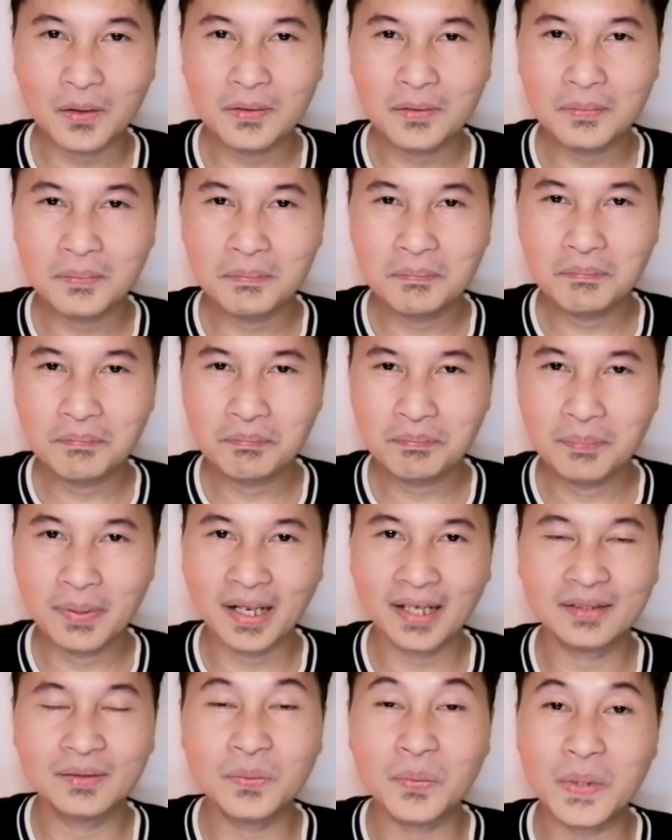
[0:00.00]
sa isa
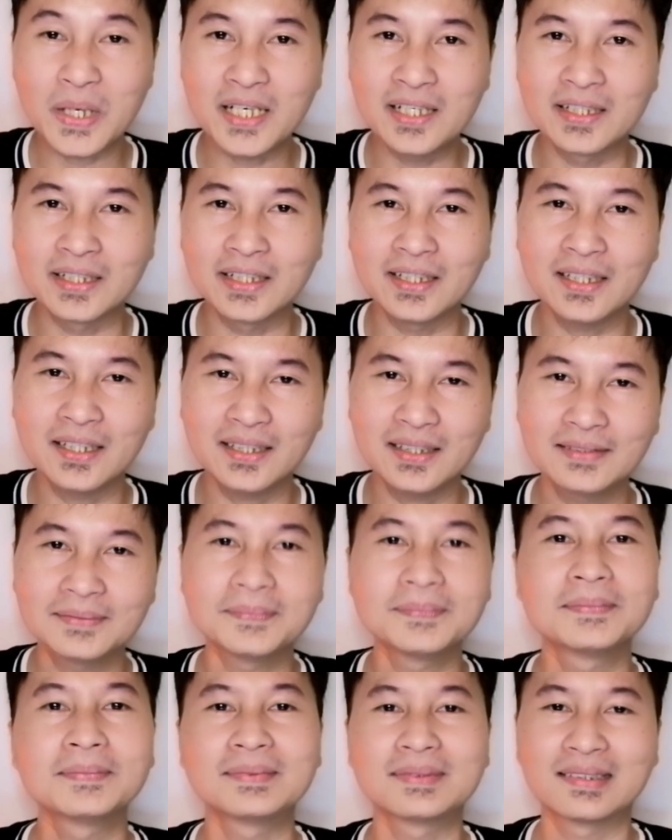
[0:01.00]
kong
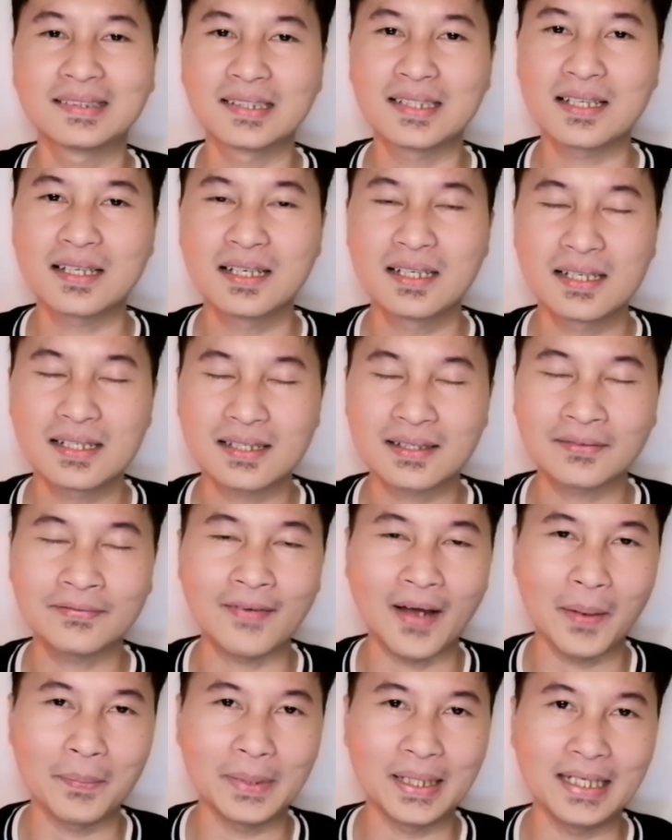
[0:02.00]
breadwinner
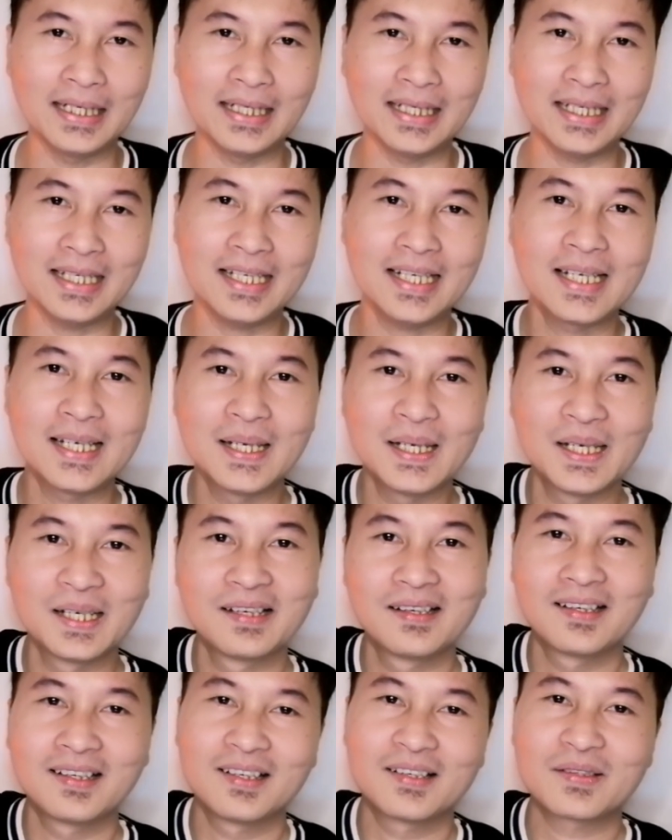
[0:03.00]
sa
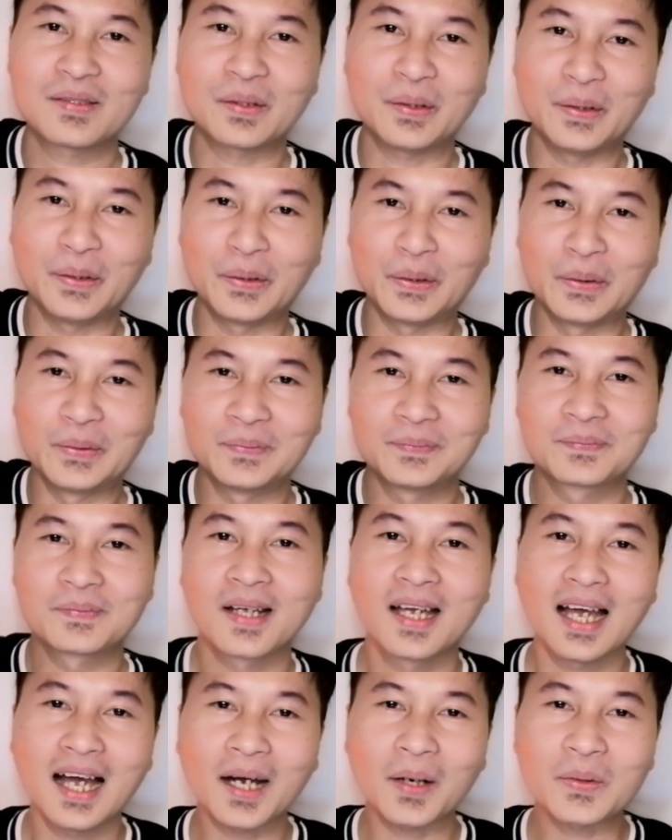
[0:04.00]
family,
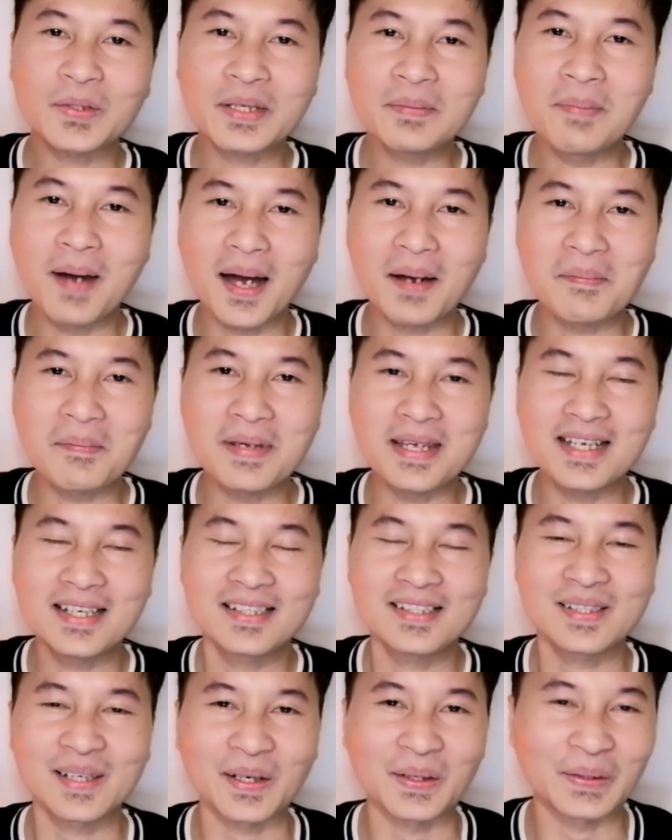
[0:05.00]
so yun, ako si
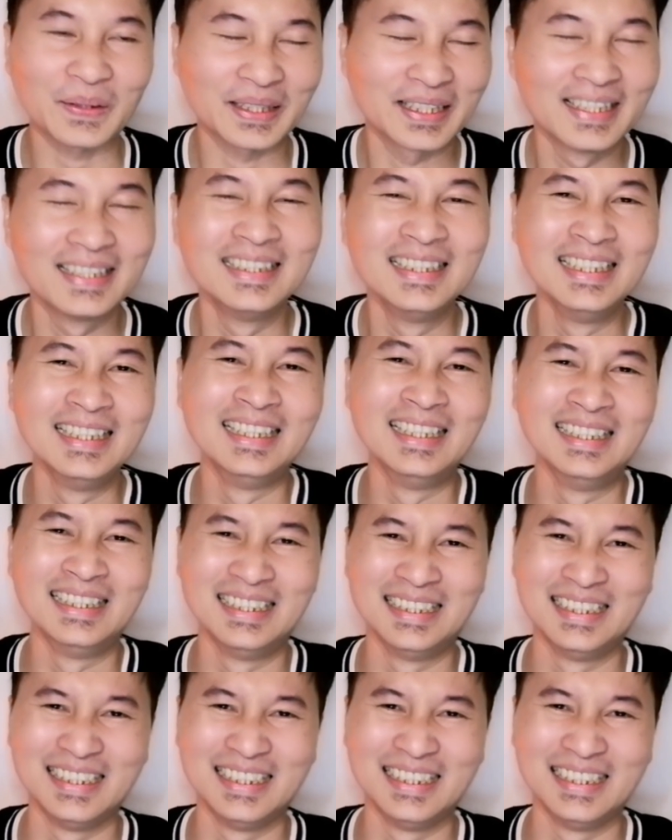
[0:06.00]
Bobby, charot.